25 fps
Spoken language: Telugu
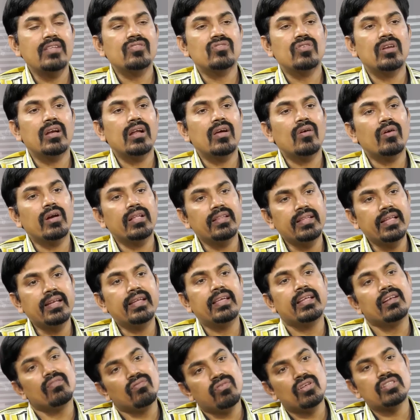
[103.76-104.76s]
న్యాచురల్గా కూడా
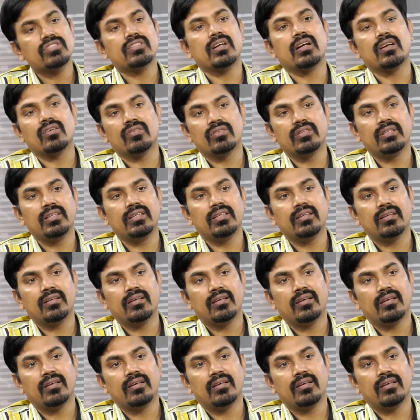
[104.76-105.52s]
దీనికి ఇన్ఫ్లో స్టార్ట్ అవుద్ది